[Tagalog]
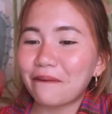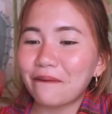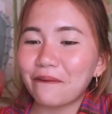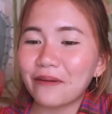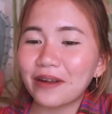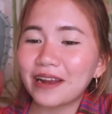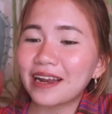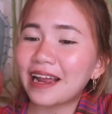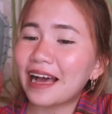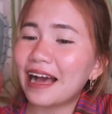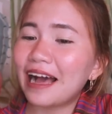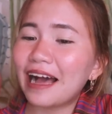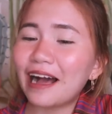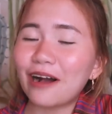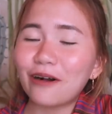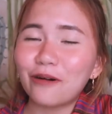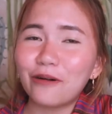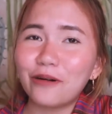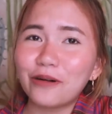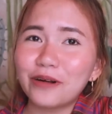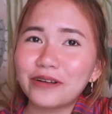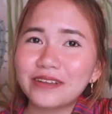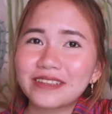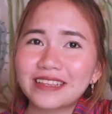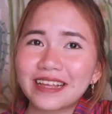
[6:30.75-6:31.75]
wala
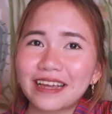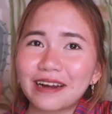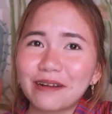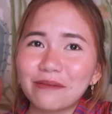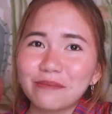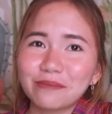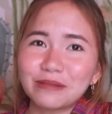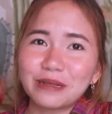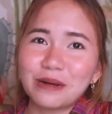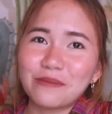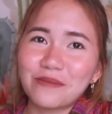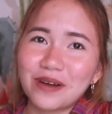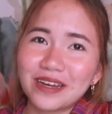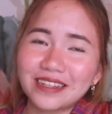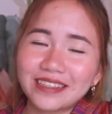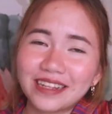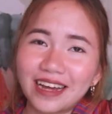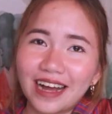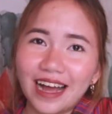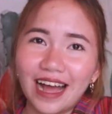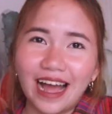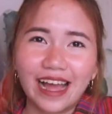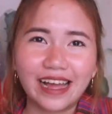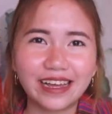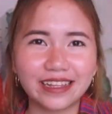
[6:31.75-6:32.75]
akong naramdaman
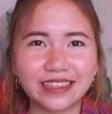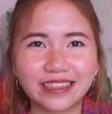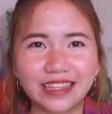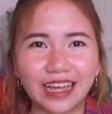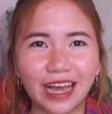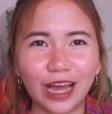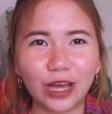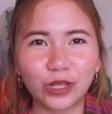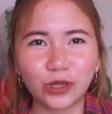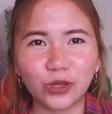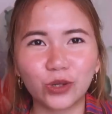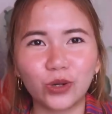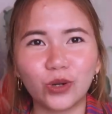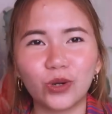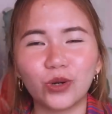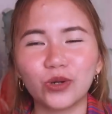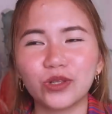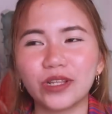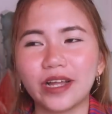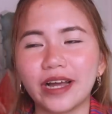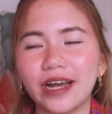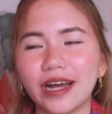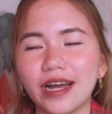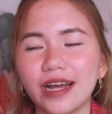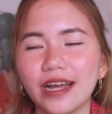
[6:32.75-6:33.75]
na kahit na ano
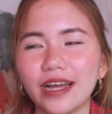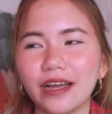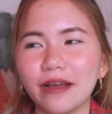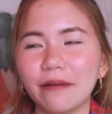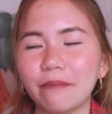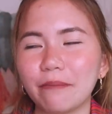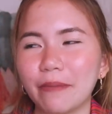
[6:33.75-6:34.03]
na